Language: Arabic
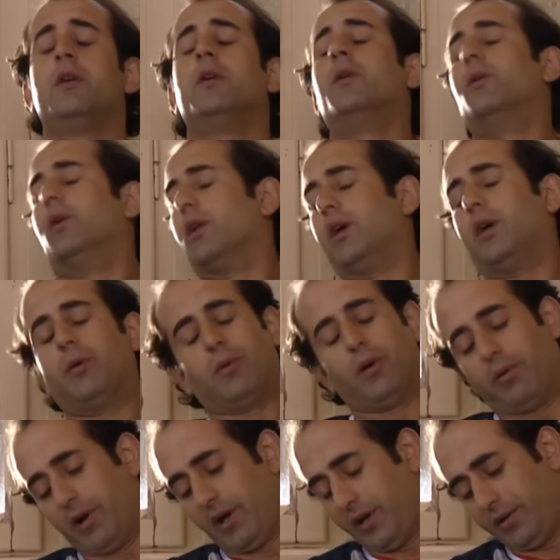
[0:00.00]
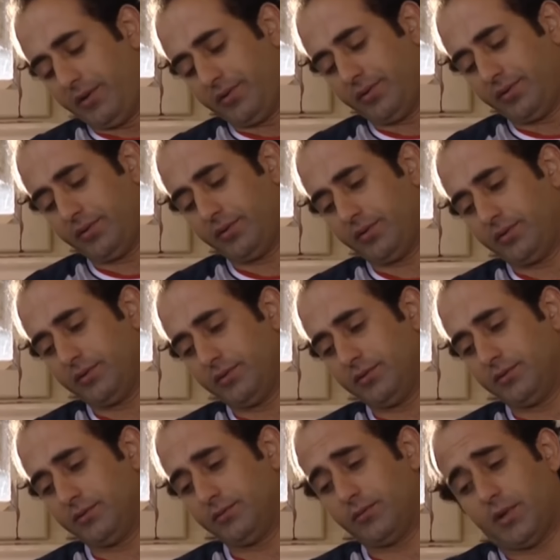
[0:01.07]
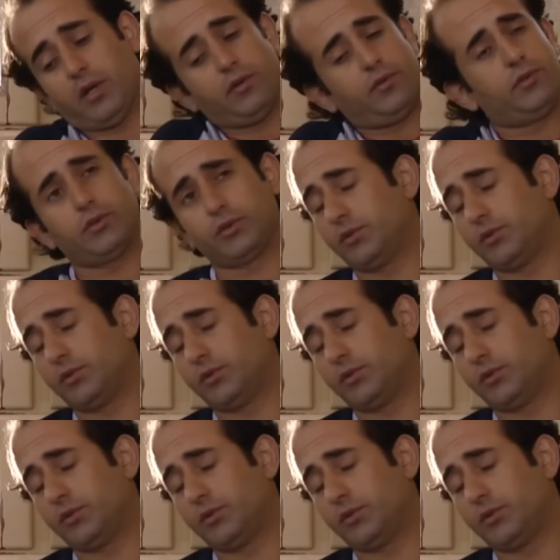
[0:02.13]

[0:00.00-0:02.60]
والله ما بعرف بعرف